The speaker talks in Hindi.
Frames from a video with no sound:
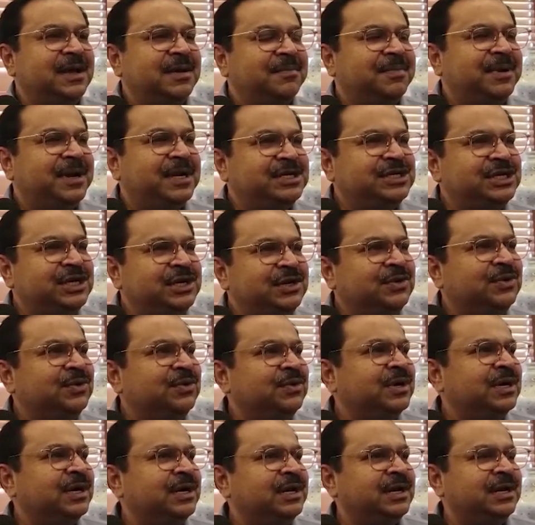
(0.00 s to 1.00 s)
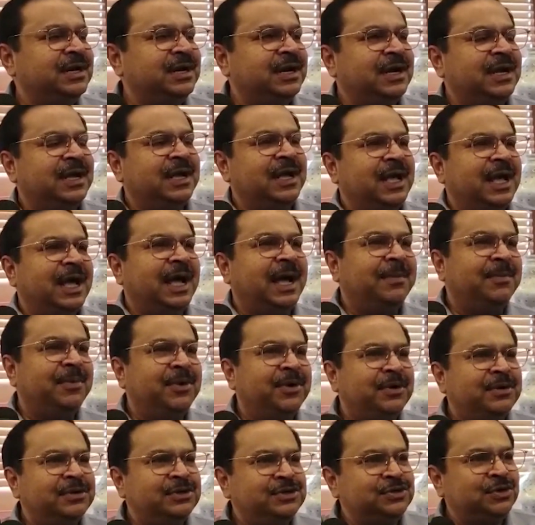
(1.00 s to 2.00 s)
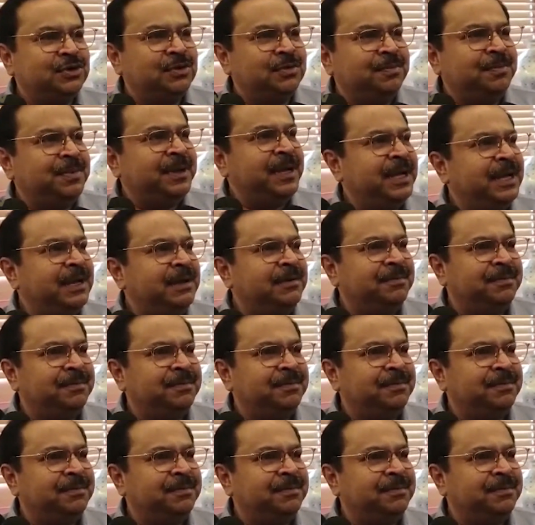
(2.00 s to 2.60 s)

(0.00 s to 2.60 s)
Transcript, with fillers: प्रेशर कुकर आमर जो भी